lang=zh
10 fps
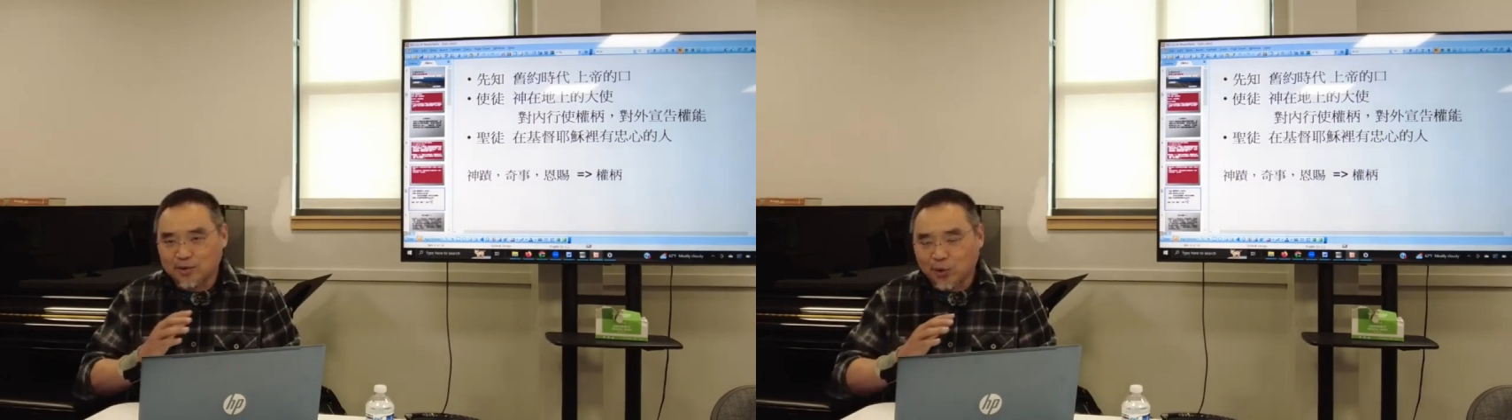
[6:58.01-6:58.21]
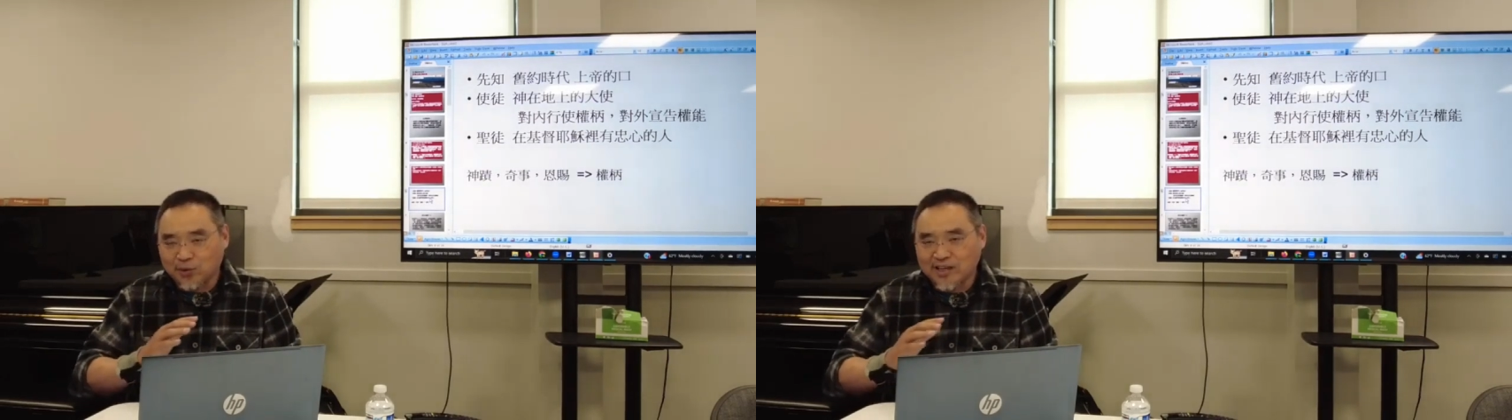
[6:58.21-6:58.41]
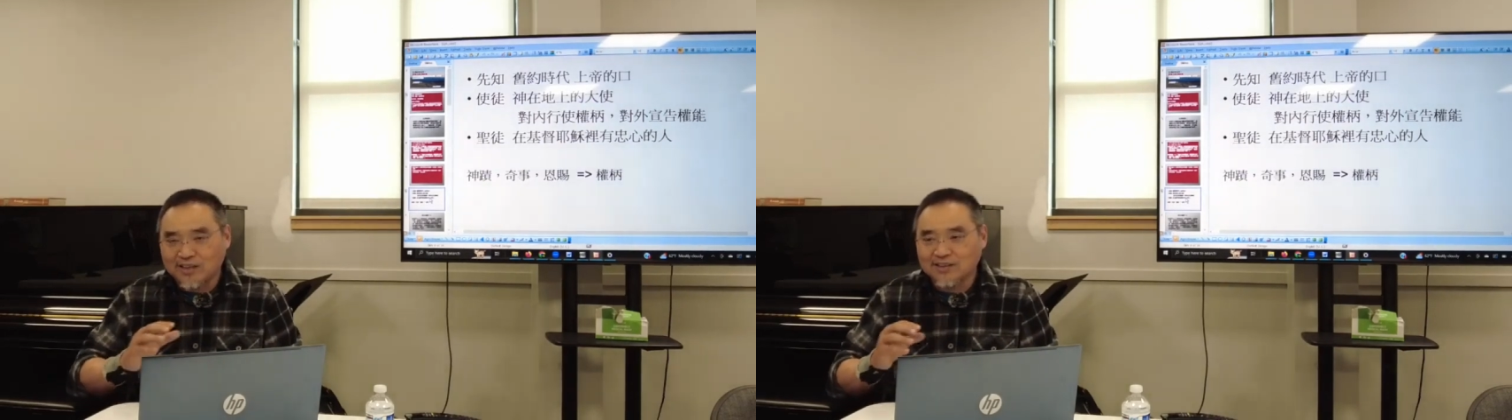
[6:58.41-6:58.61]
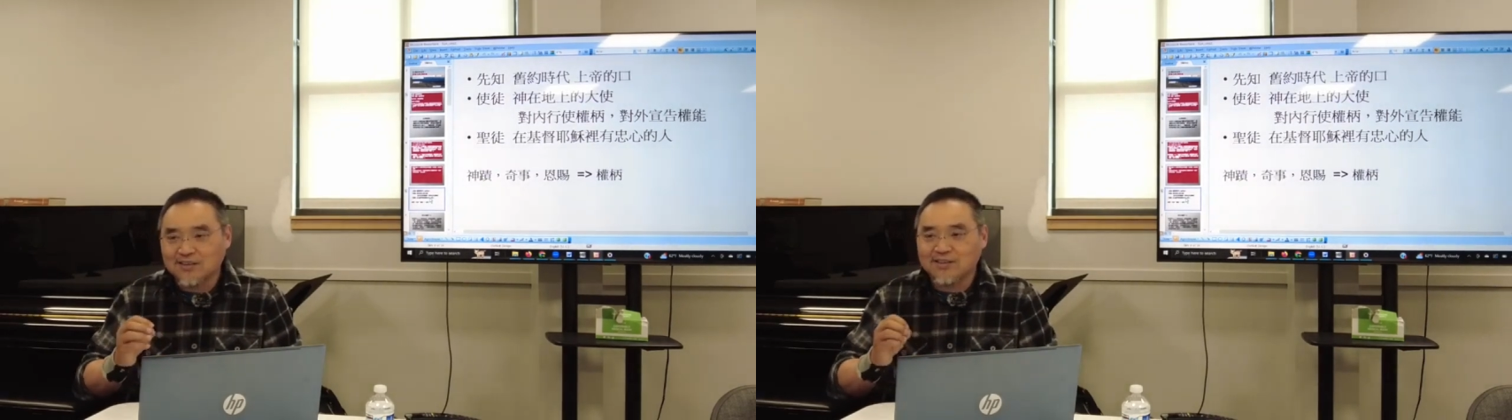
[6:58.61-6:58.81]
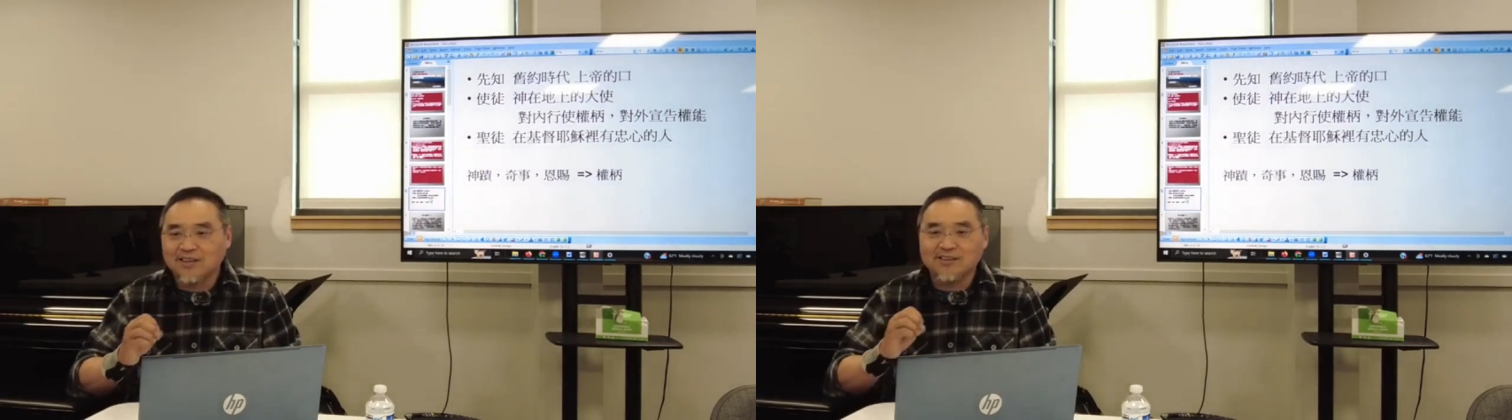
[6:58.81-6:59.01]
同样
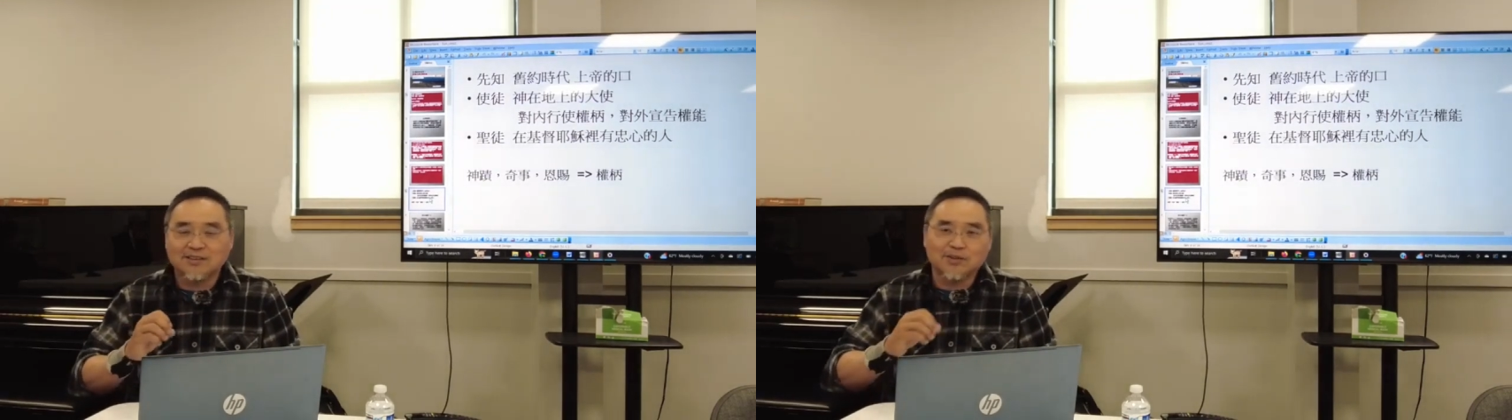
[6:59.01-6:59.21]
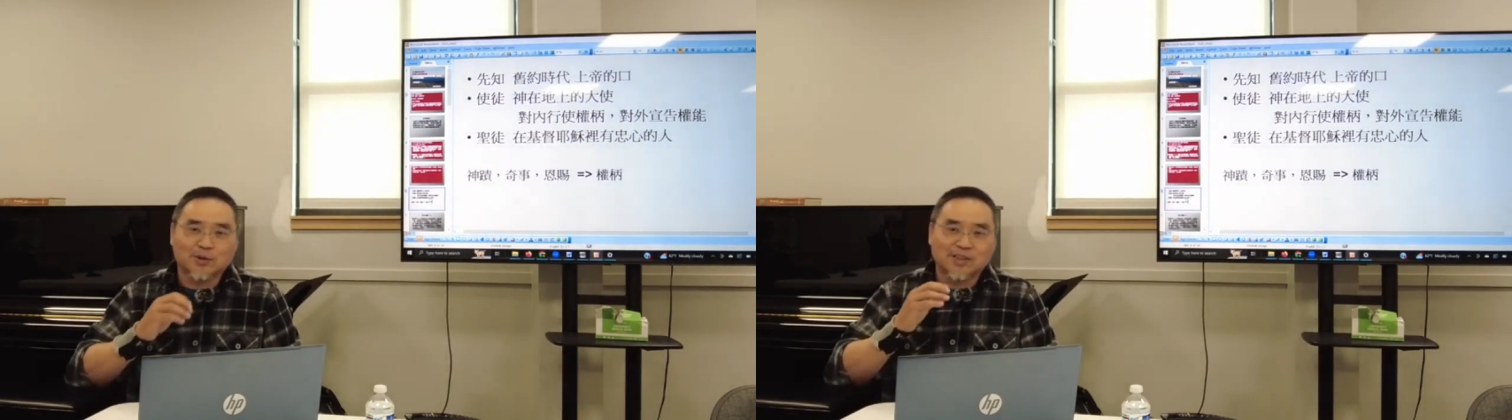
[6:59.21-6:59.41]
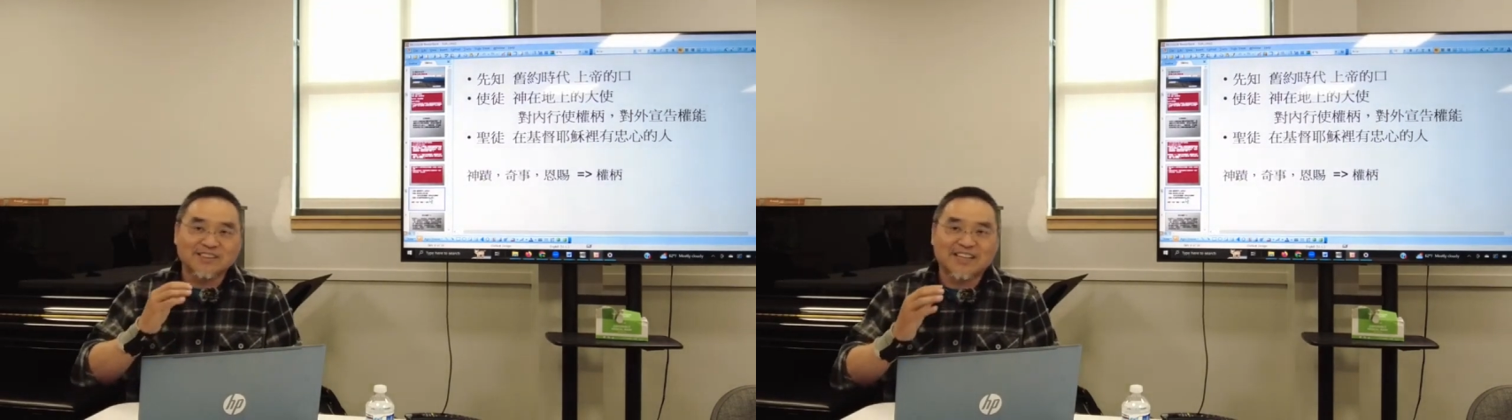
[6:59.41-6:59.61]
是先知，有人